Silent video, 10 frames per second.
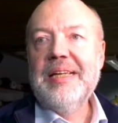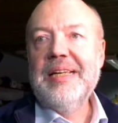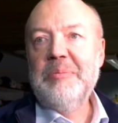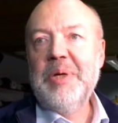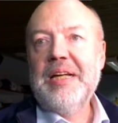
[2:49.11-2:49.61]

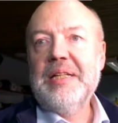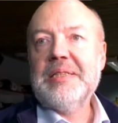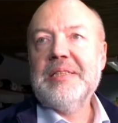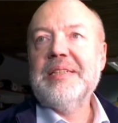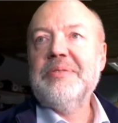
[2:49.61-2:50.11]
И мы,
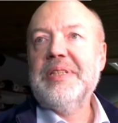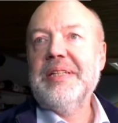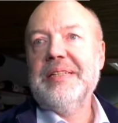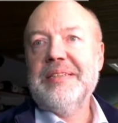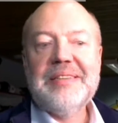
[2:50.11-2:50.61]
конечно,
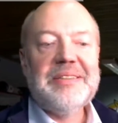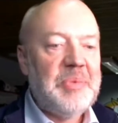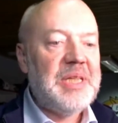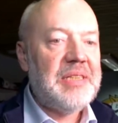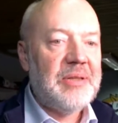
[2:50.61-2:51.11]
все
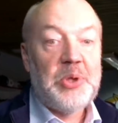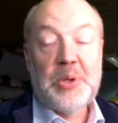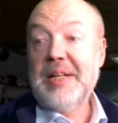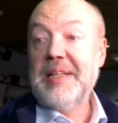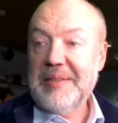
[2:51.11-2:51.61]
вместе
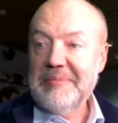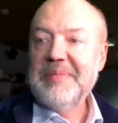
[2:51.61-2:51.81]
очень рады.